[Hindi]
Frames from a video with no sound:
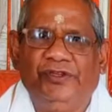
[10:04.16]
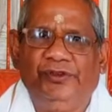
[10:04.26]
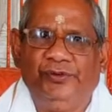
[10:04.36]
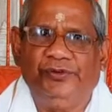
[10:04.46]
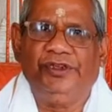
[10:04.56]
कि
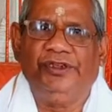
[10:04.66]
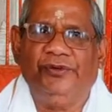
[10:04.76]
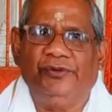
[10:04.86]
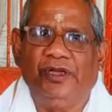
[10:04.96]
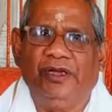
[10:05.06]
ज्योतिषी
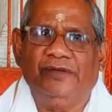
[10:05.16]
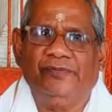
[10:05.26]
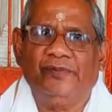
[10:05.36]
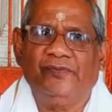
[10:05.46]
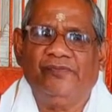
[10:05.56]
देवता
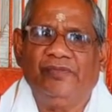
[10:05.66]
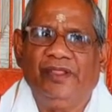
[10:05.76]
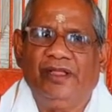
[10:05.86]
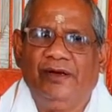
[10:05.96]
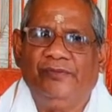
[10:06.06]

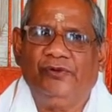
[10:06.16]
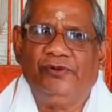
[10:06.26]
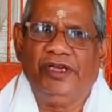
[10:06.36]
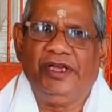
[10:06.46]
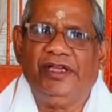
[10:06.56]
हम तो
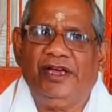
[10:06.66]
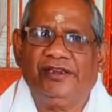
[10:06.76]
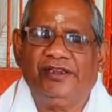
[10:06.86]
कई हज़ार